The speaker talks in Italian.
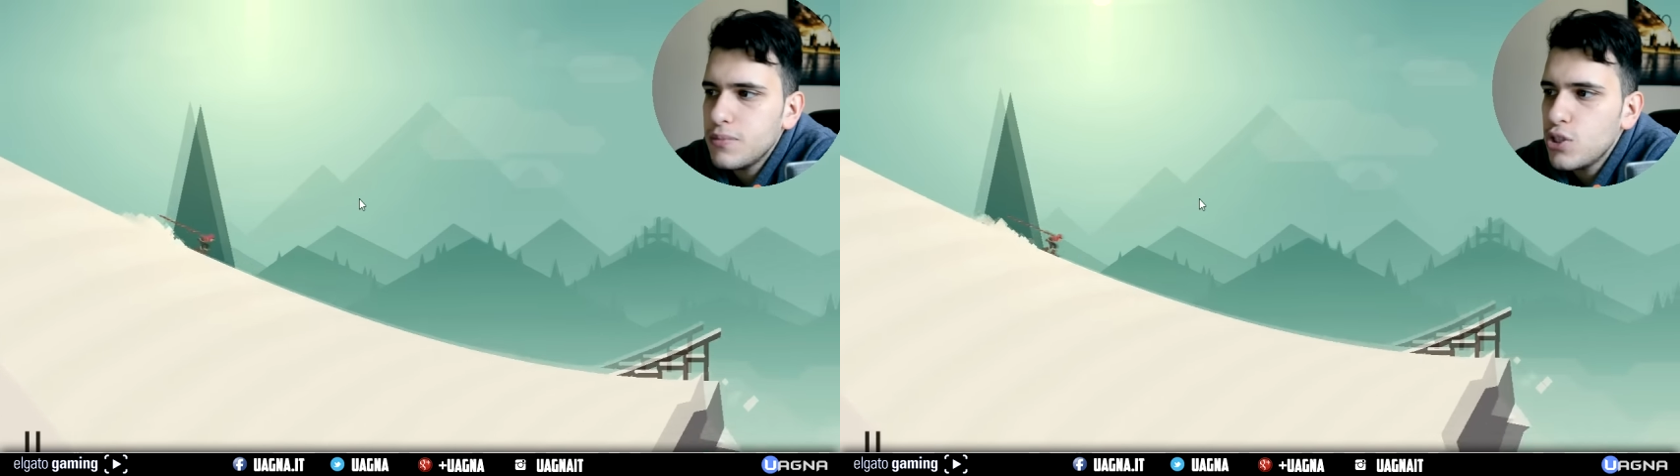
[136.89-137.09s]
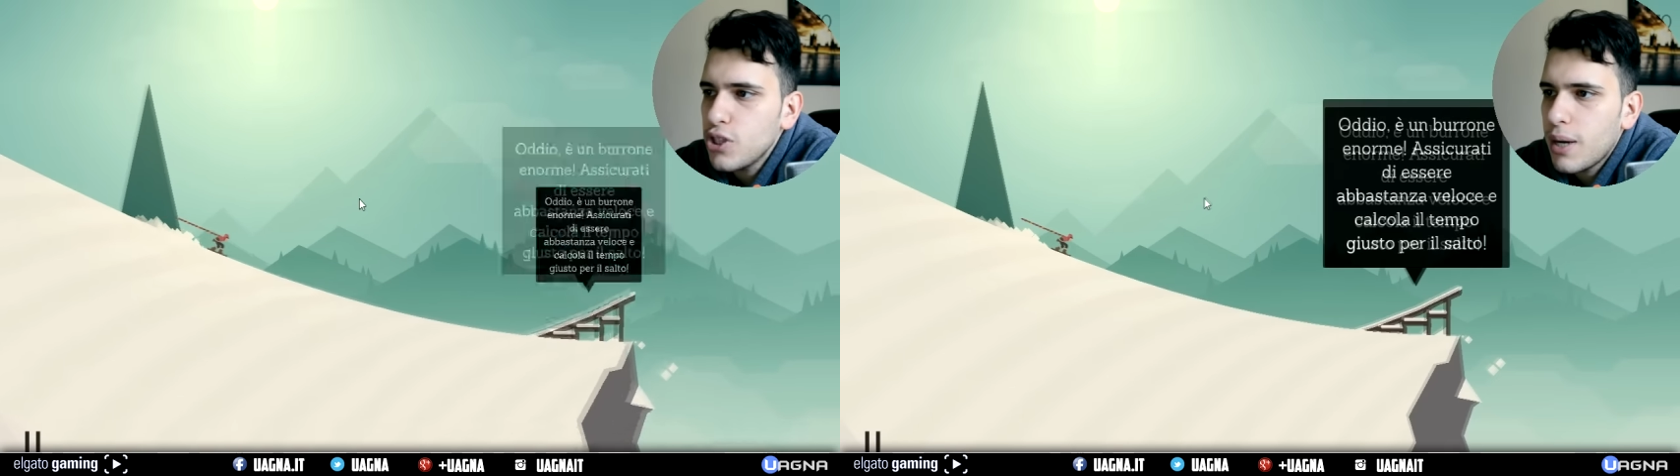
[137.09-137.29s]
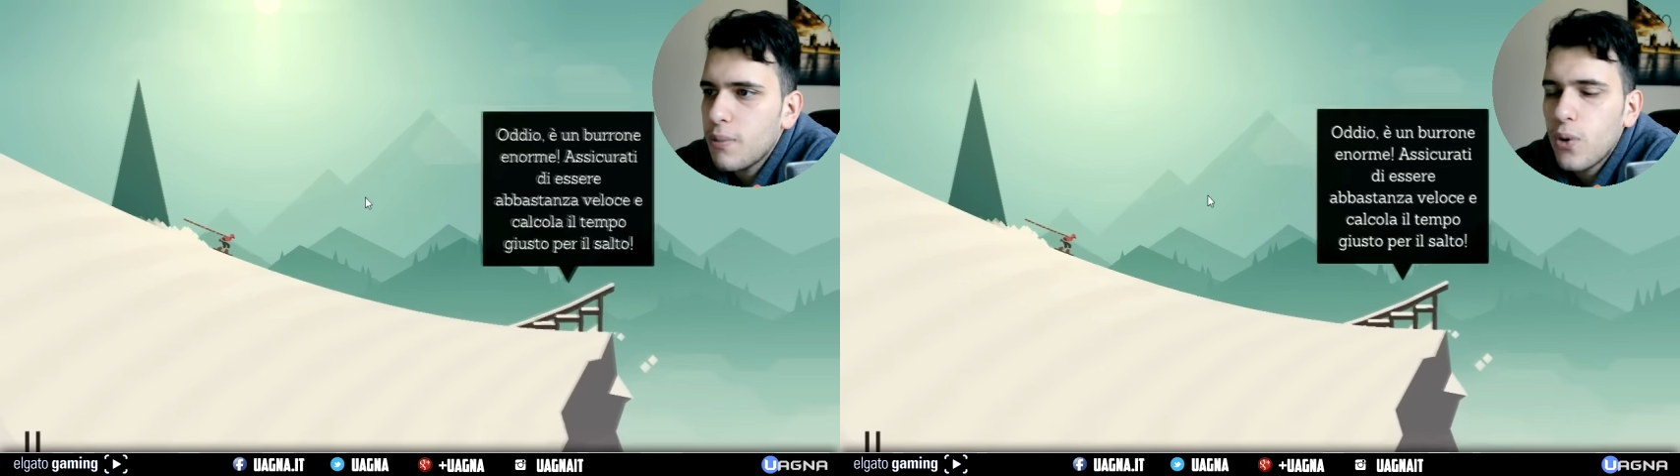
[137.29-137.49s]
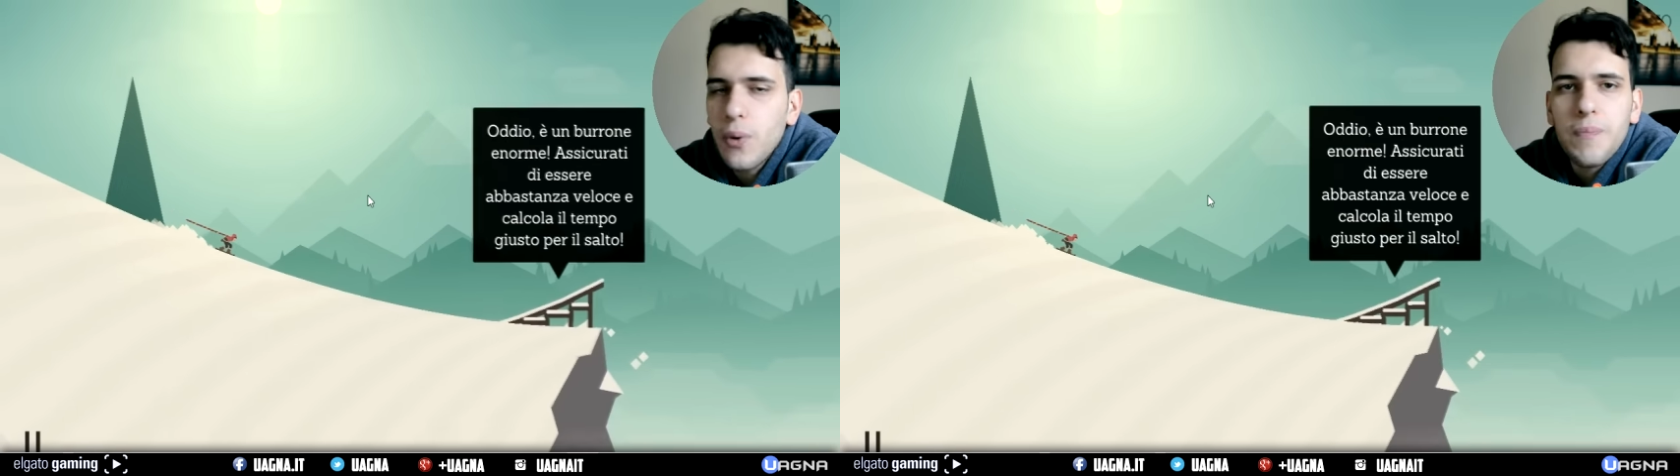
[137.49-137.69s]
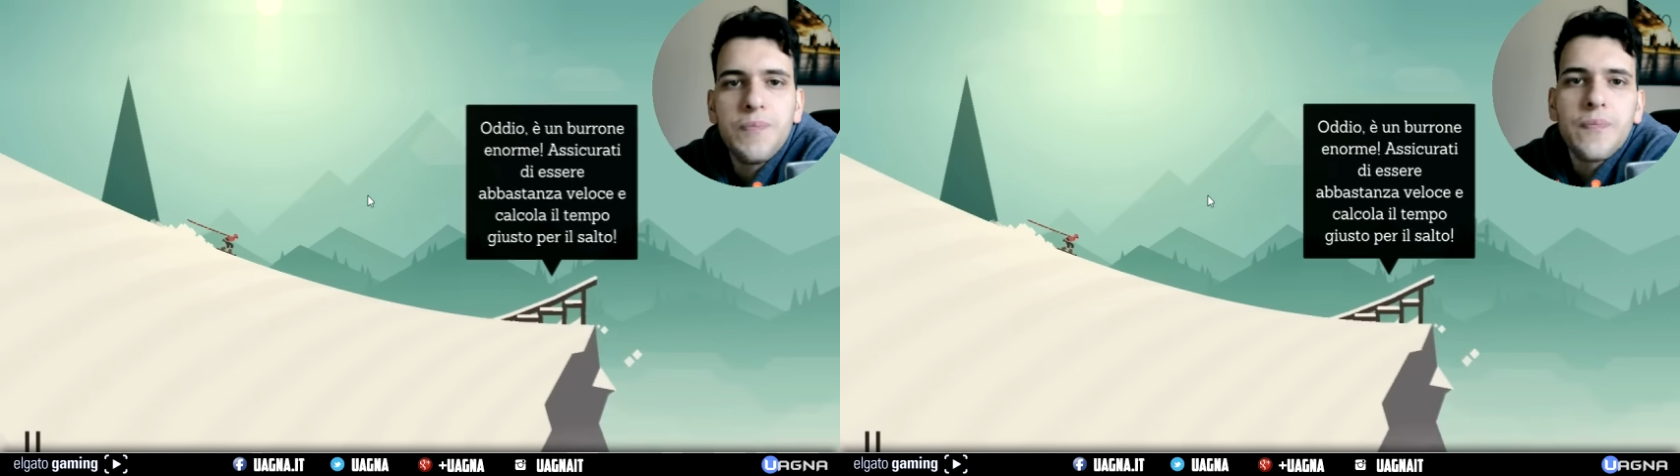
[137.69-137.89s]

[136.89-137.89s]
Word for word: diciamo,